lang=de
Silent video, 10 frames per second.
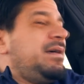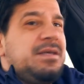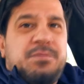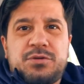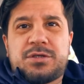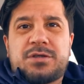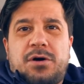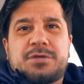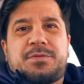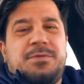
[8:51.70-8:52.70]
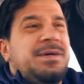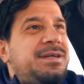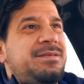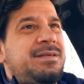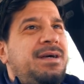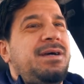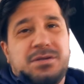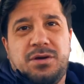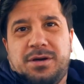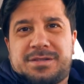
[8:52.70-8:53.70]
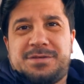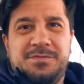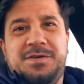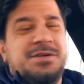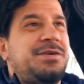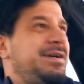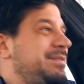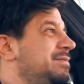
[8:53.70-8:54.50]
Ich muss es ausprobieren. Gehört zum Video